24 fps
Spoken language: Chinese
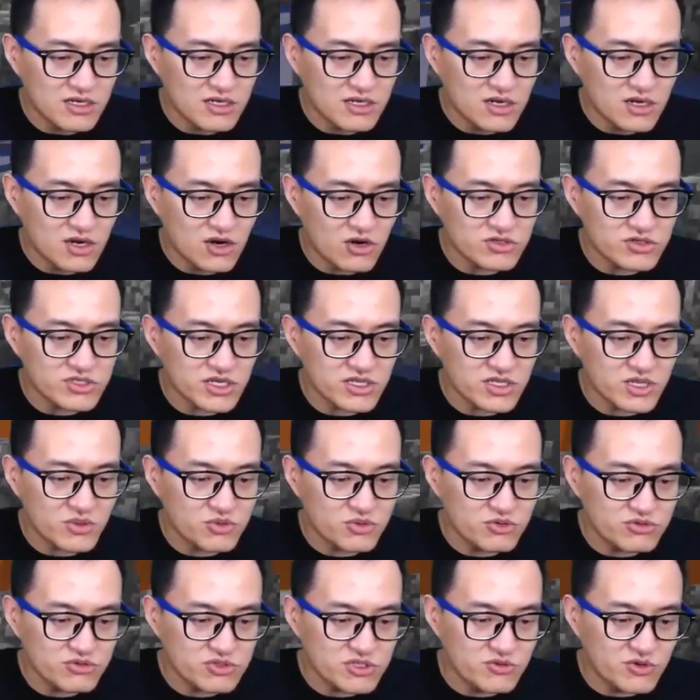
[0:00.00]
好像它不
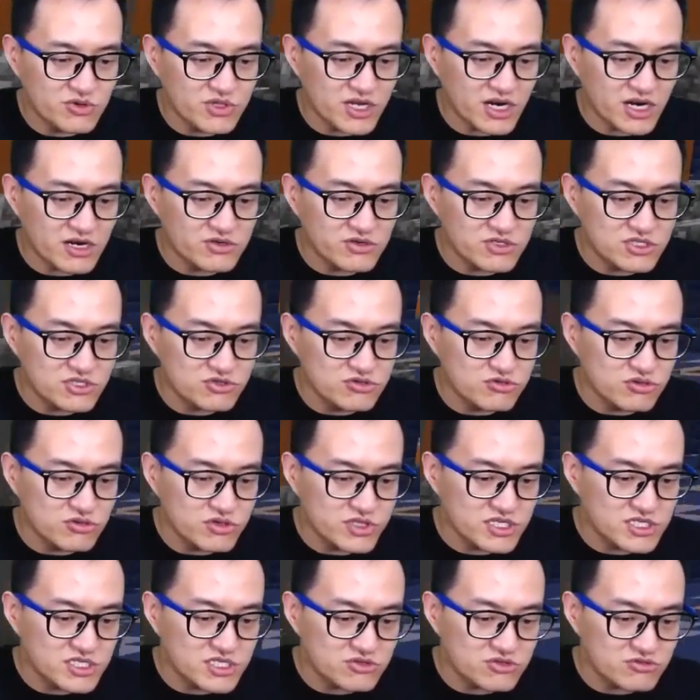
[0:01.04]
攻击我。那还有蜘蛛，
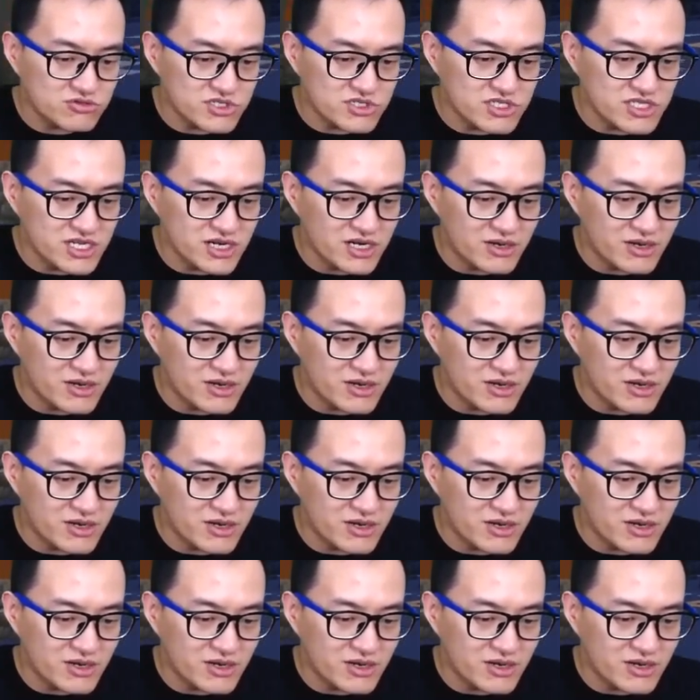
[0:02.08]
那蜘蛛是敌人